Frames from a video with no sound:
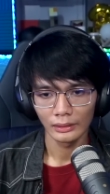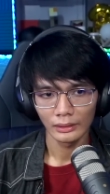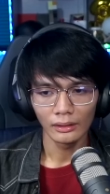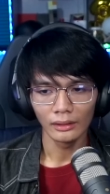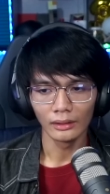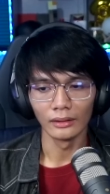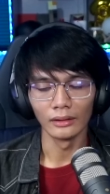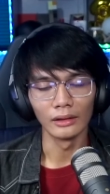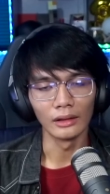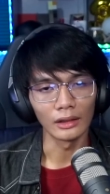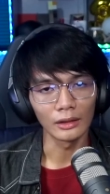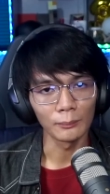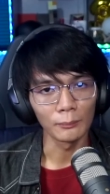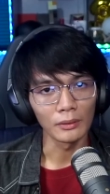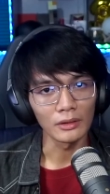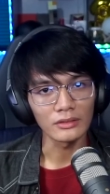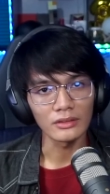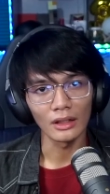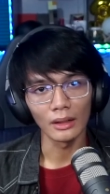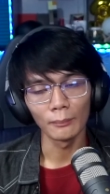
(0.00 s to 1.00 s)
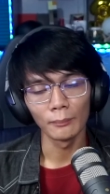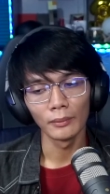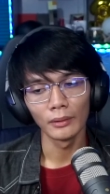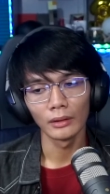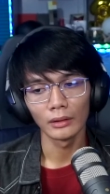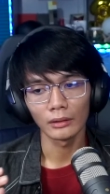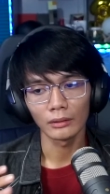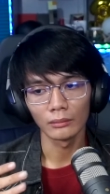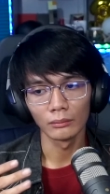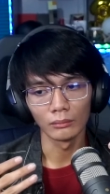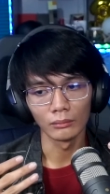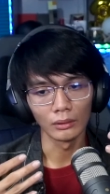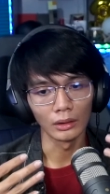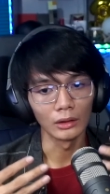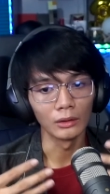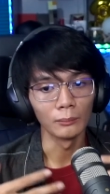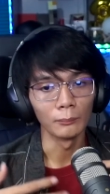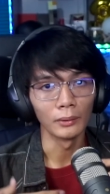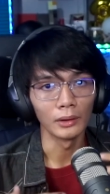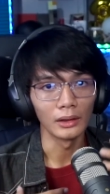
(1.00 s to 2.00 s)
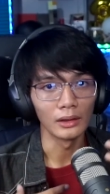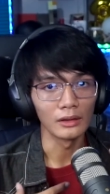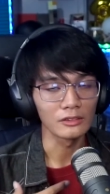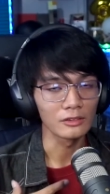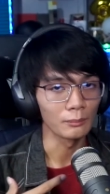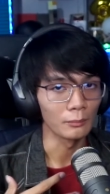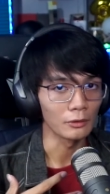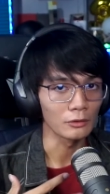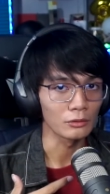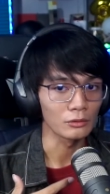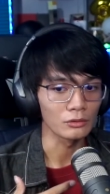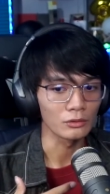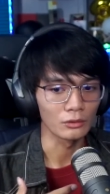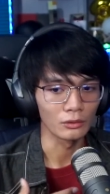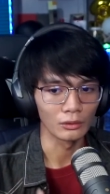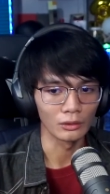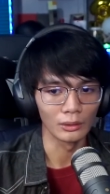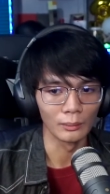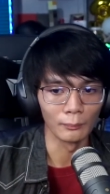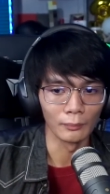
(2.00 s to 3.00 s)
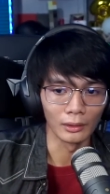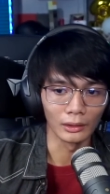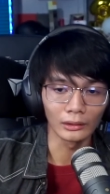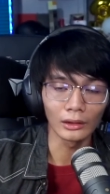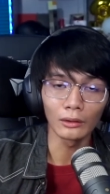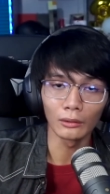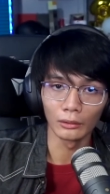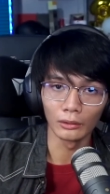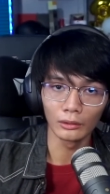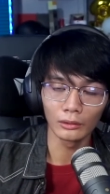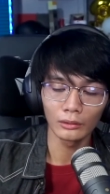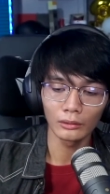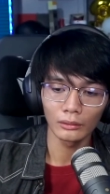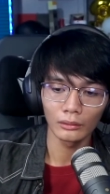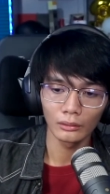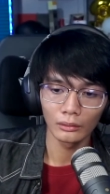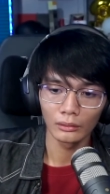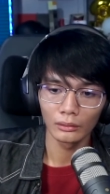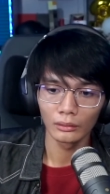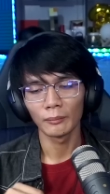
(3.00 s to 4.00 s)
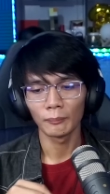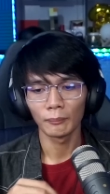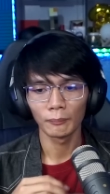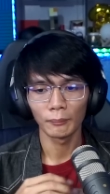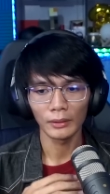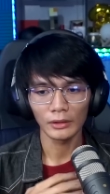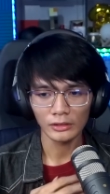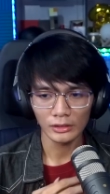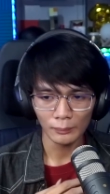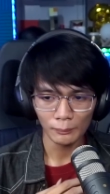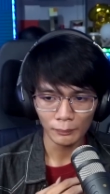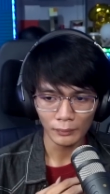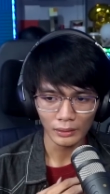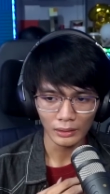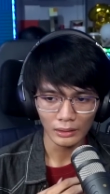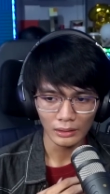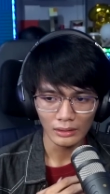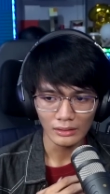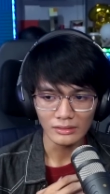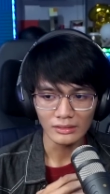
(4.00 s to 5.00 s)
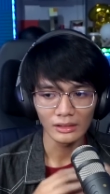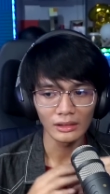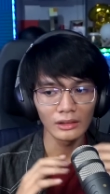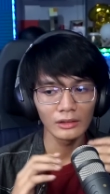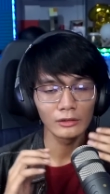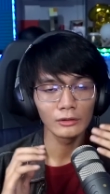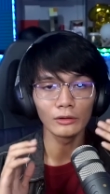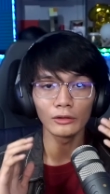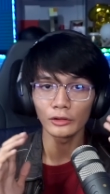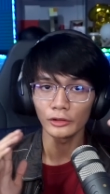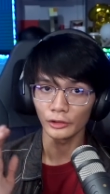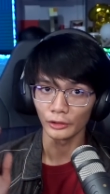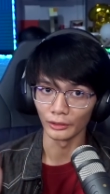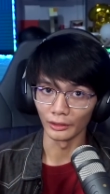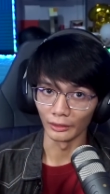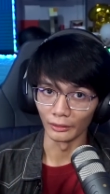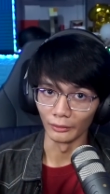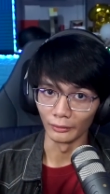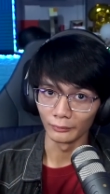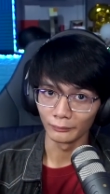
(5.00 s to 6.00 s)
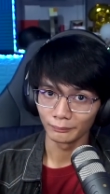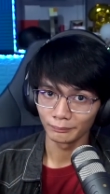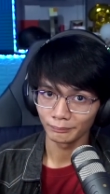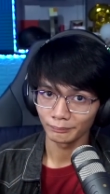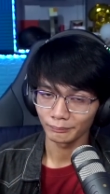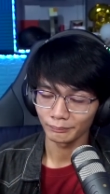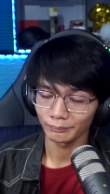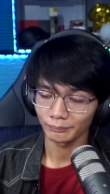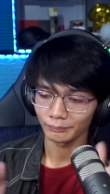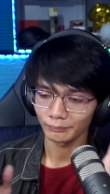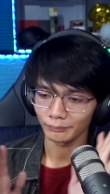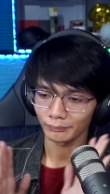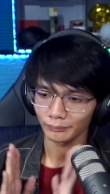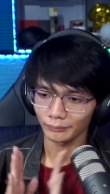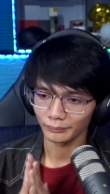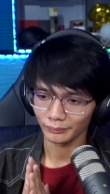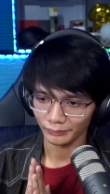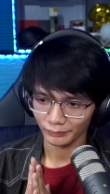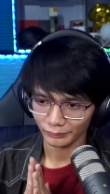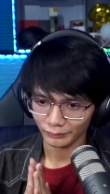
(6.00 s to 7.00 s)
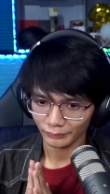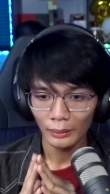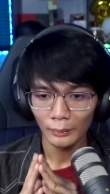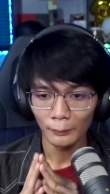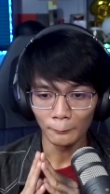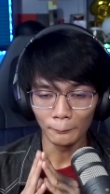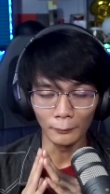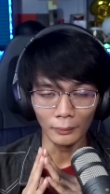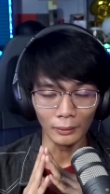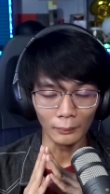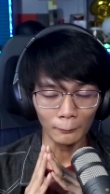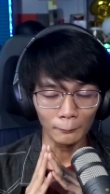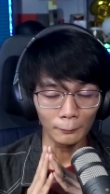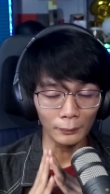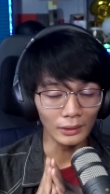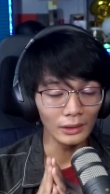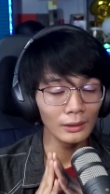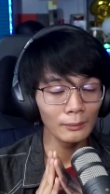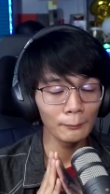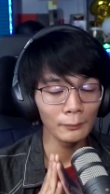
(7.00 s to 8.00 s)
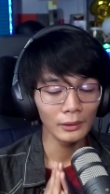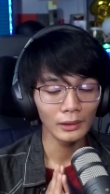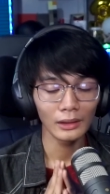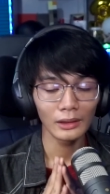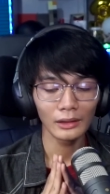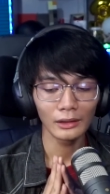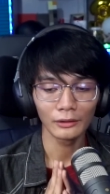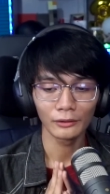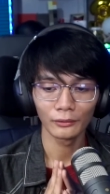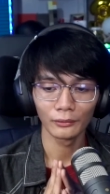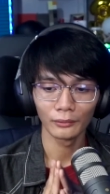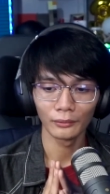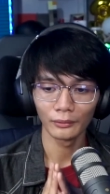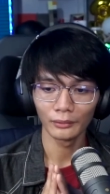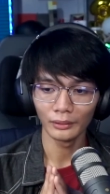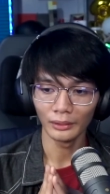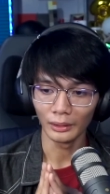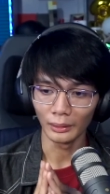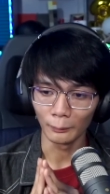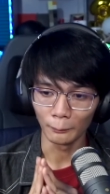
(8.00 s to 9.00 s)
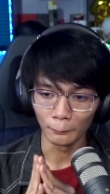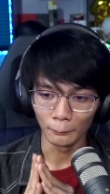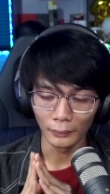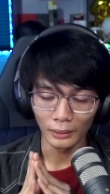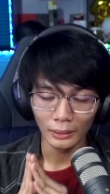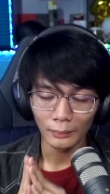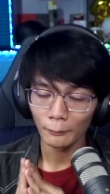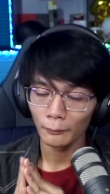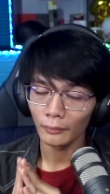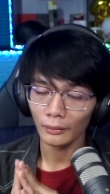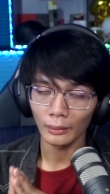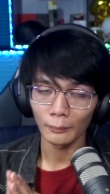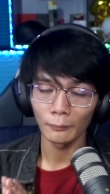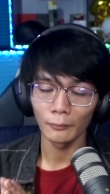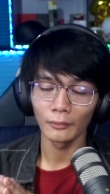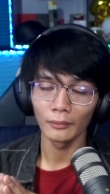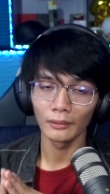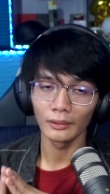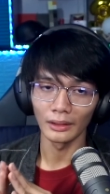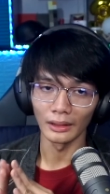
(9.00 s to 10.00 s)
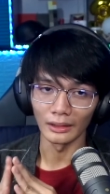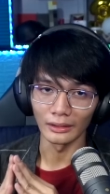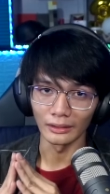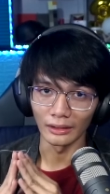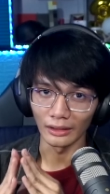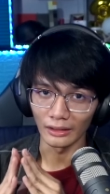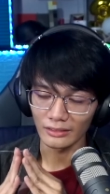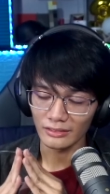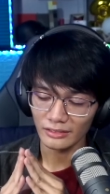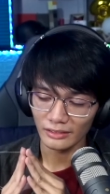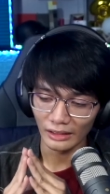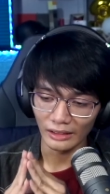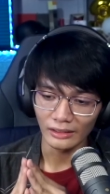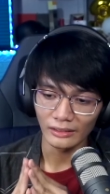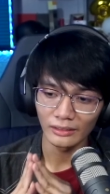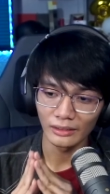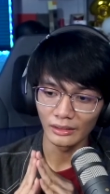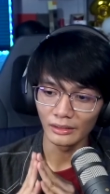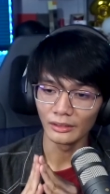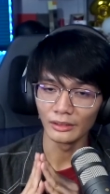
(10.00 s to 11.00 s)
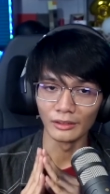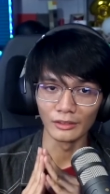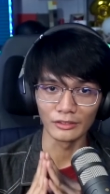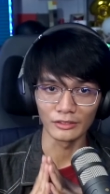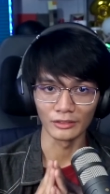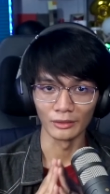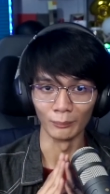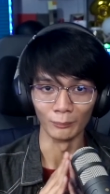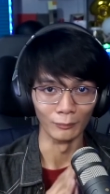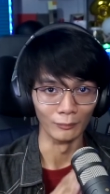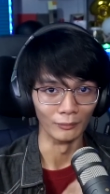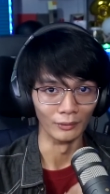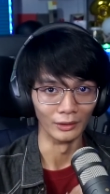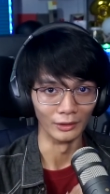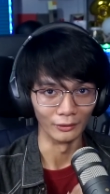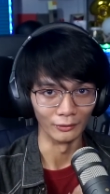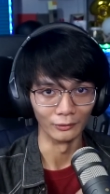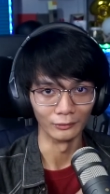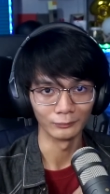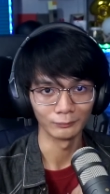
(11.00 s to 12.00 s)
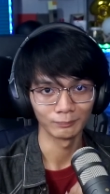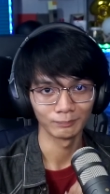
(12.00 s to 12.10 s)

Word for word: Hindi natin masabi kung ano mangyayari sa mga susunod na mga taon, pero syempre, isa lang yung sure ako. Magbibigay ito ng memorable at exciting years ng buhay ko.